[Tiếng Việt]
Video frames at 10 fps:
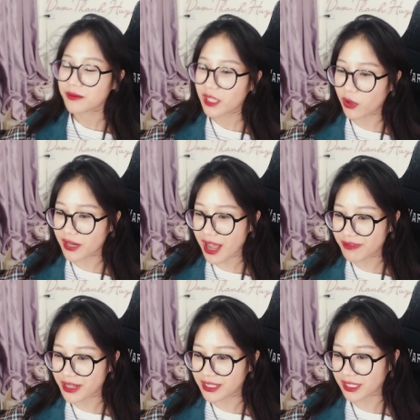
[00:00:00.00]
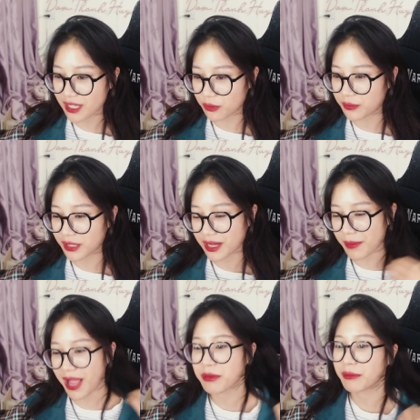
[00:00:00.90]
còn đa phần thì kiểu mình gặp
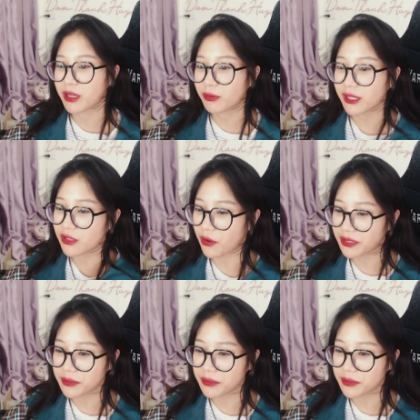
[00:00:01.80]
ai mà mình không thích nói thì